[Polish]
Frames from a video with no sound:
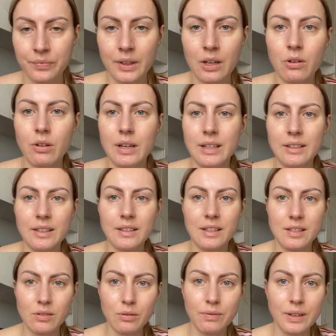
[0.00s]
kolejny
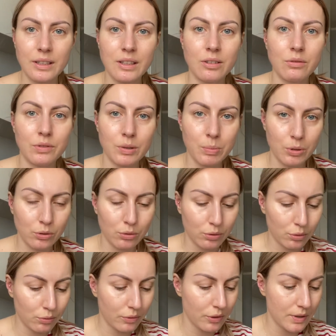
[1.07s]
testowania nowych
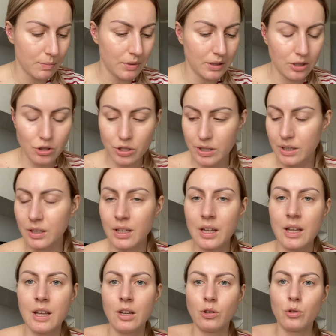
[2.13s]
produktów kosmetycznych.
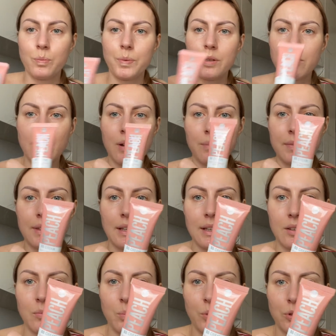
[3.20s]
Kupiłam
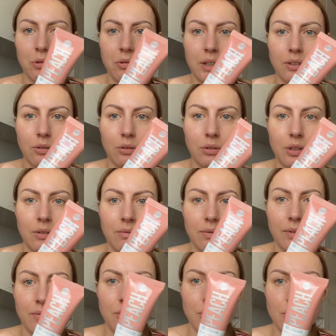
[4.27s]
ten podkład, o którym
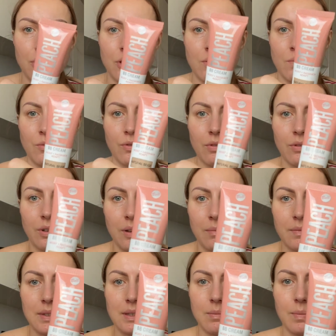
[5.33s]
Wam wcześniej mówiłam
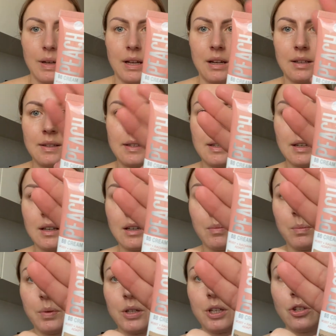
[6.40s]
z Bell Serie
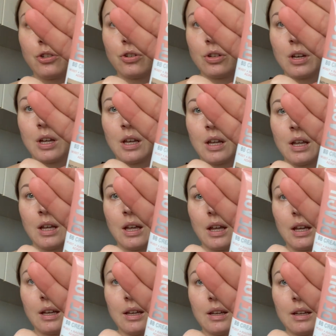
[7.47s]
Peach.
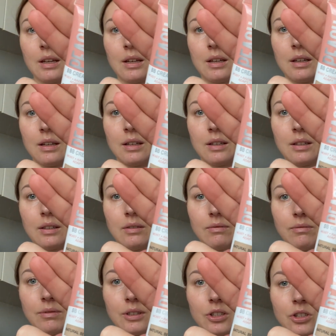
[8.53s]
Yy,
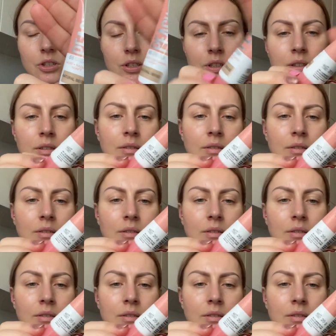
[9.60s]
właśnie